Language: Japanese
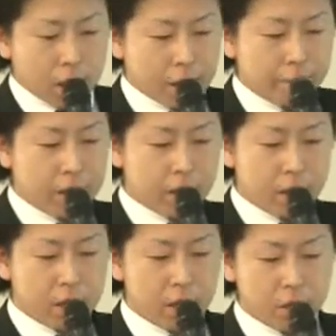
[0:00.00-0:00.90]
はい、
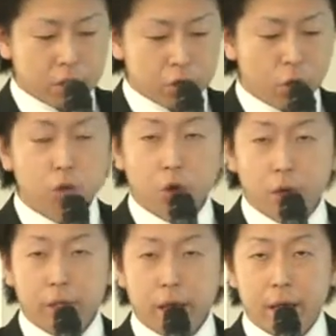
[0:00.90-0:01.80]
えー、今日
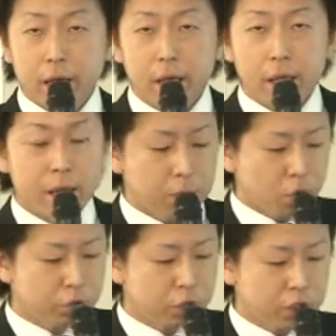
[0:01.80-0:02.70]
の、えー、
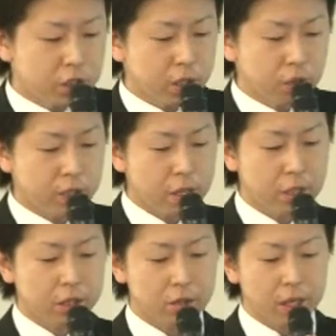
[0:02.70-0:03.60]
目次でござい
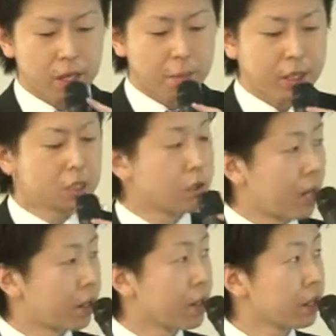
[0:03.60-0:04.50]
ますが、まず
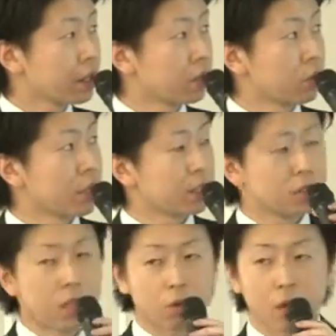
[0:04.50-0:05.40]
は連結の決
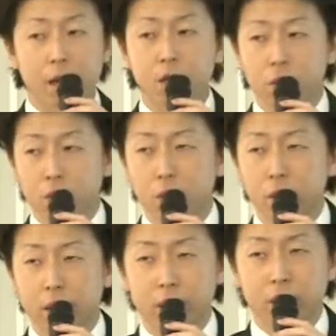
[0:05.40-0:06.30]
算の概要
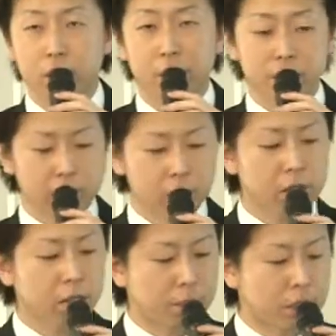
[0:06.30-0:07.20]
を、えー、説明させてい
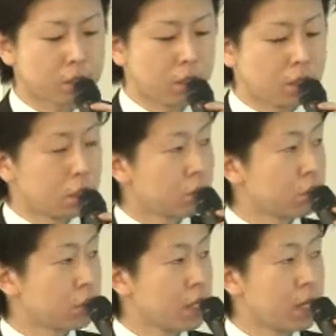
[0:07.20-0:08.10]
ただきます。そ
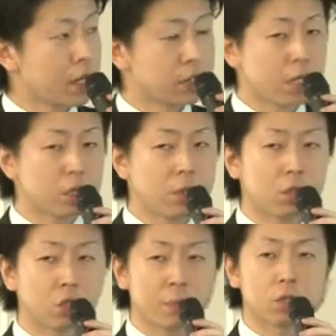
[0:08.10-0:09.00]
して、えー、
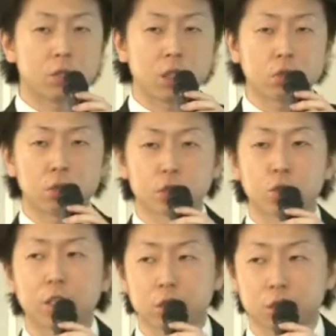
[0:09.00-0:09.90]
セグメント別に少し
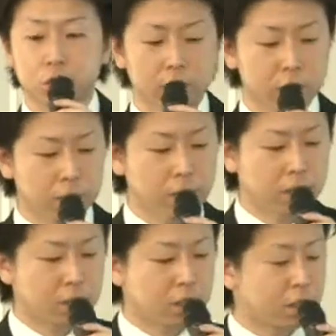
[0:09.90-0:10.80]
詳しく説明
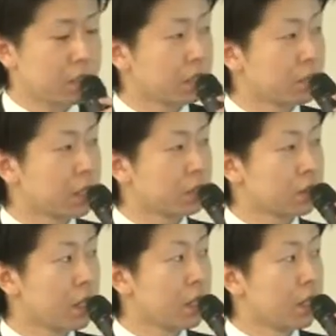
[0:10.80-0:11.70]
させていただきまし
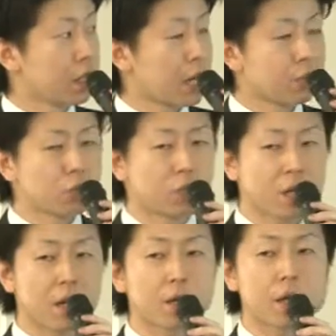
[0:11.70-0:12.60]
て、株主
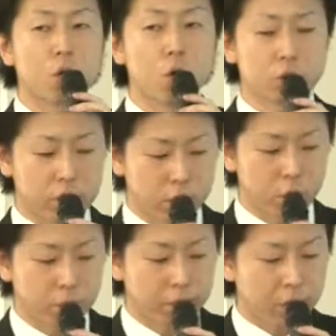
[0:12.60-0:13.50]
還元方針と、